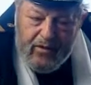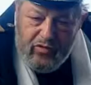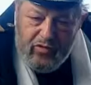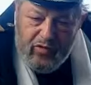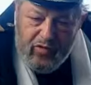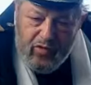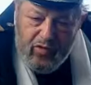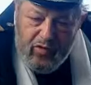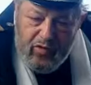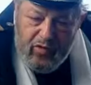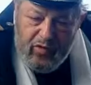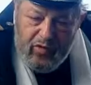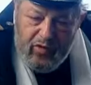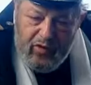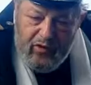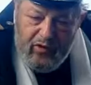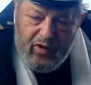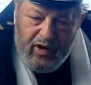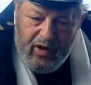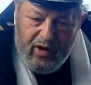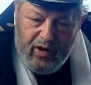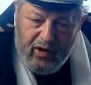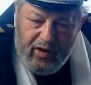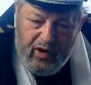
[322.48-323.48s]
So
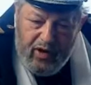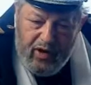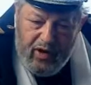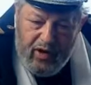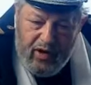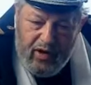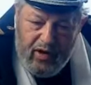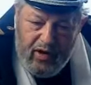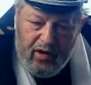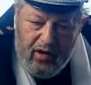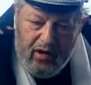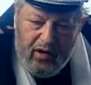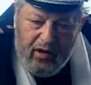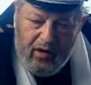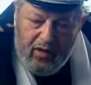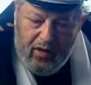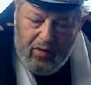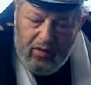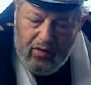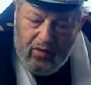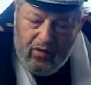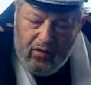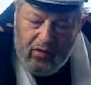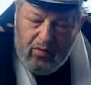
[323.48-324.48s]
wäre
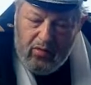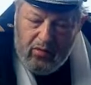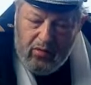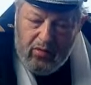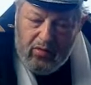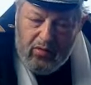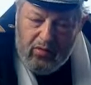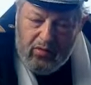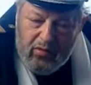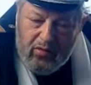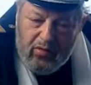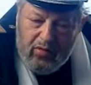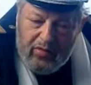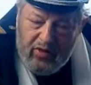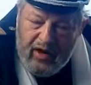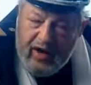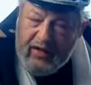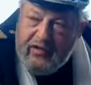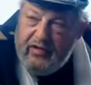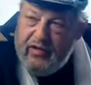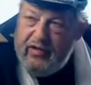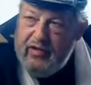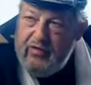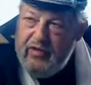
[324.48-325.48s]
der äh,
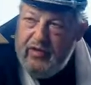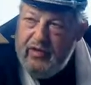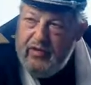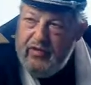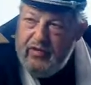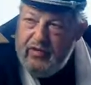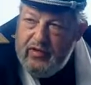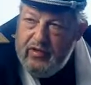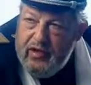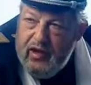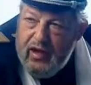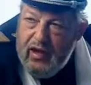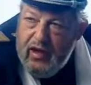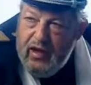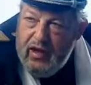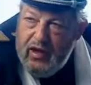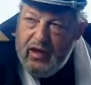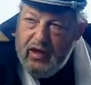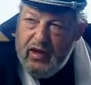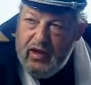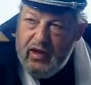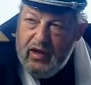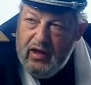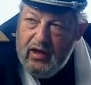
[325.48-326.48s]
Text gewesen, ja.